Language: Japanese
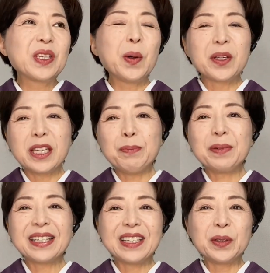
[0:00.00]
今
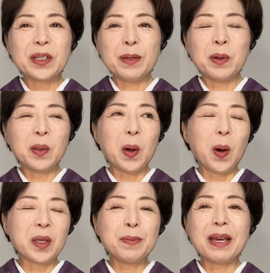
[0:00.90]
日着る着物
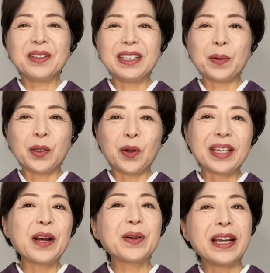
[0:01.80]
を決めるってこと
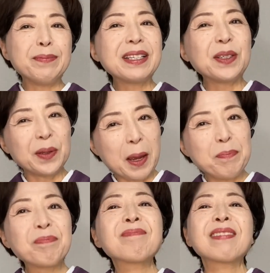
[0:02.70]
結構ありますよね。